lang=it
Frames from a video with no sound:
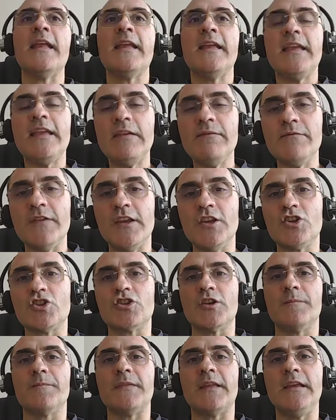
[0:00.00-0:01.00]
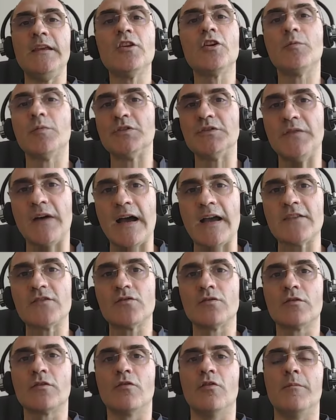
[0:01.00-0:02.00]
Invece i robo
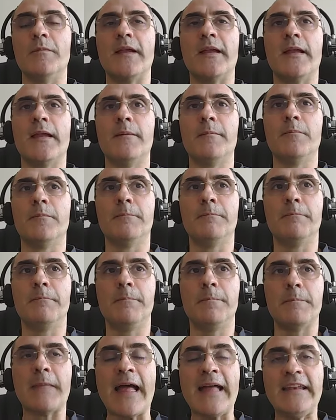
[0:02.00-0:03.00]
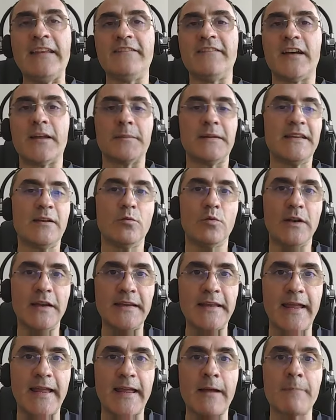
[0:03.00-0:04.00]
advisor, come mm, mani Manifarm ed
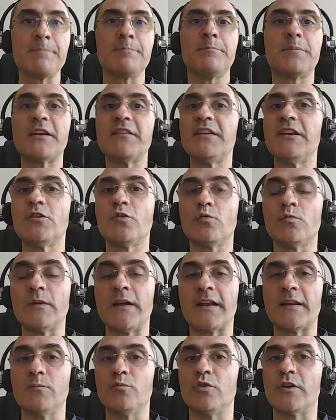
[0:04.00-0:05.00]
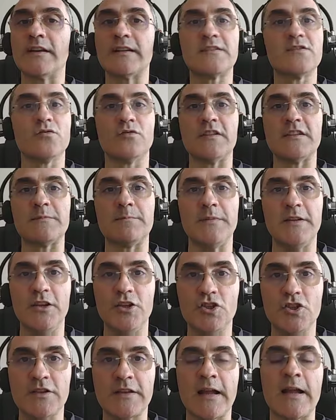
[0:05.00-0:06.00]
Euclidea, prevedono una remunerazione
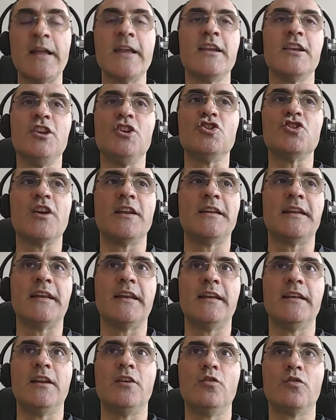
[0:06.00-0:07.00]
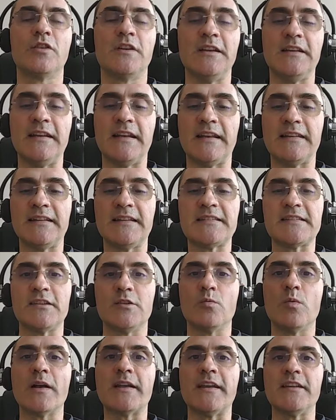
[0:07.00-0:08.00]
esplicita, in genere nell'ordine di grandezza di
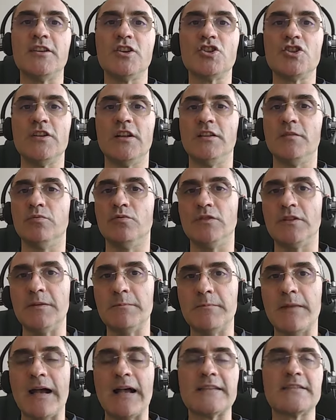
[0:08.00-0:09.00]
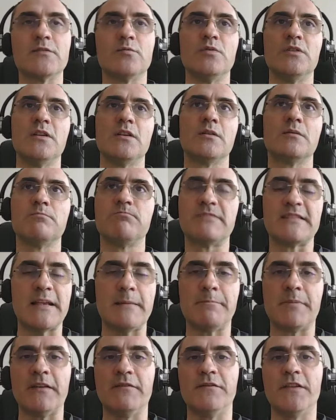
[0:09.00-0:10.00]
qualche decina di punti base, quindi
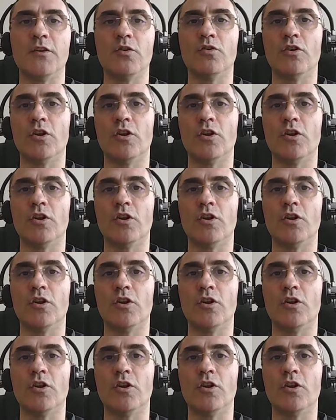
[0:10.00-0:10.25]
sempre inferiore